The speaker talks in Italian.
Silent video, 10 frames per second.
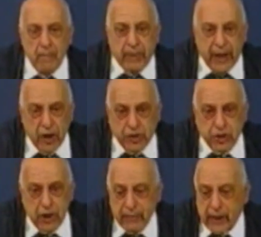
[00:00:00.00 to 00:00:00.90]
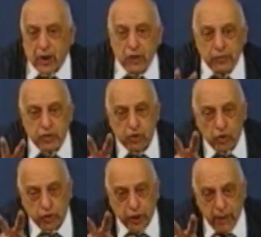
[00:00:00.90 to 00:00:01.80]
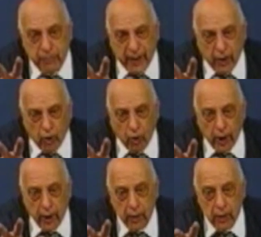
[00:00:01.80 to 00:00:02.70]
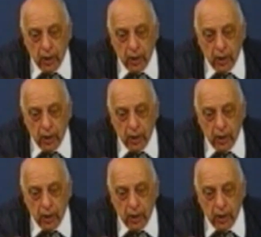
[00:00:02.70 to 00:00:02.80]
per il SIMEC dove ci sono tre parole,